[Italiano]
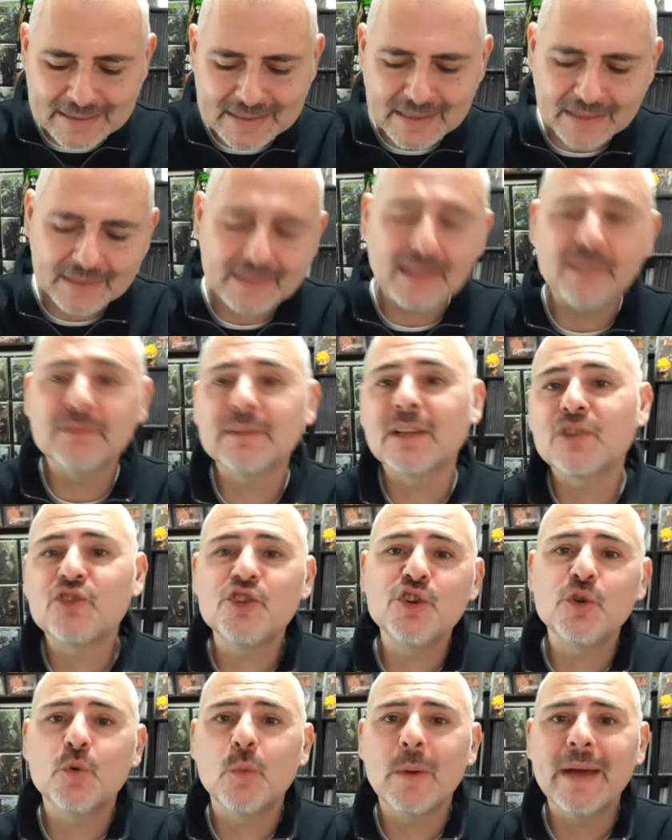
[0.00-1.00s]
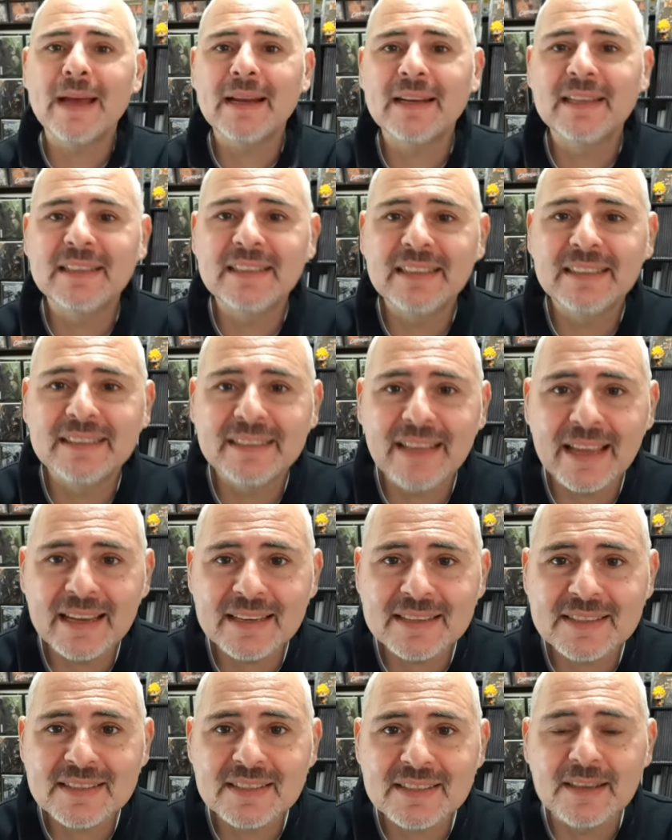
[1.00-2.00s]
75 anni di
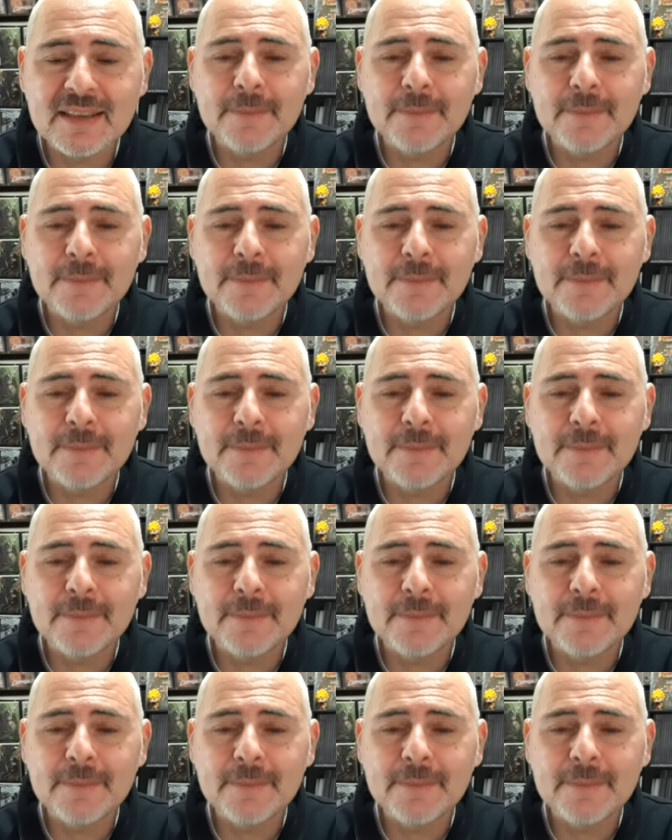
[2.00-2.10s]
Tex